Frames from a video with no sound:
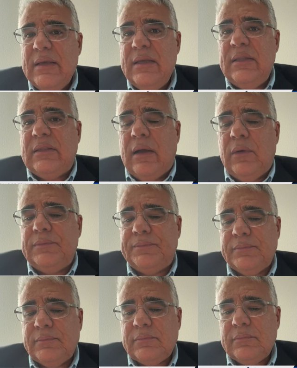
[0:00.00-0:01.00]
Então,
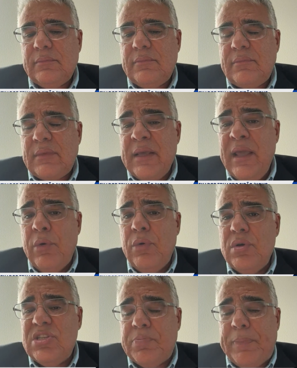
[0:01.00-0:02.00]

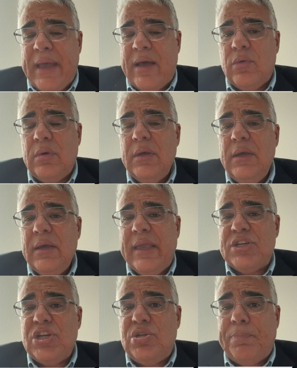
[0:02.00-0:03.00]
eu espero que
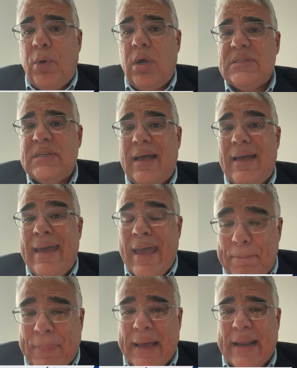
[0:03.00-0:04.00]
a gente possa
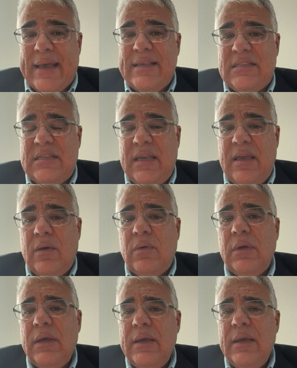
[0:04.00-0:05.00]
reparar esse erro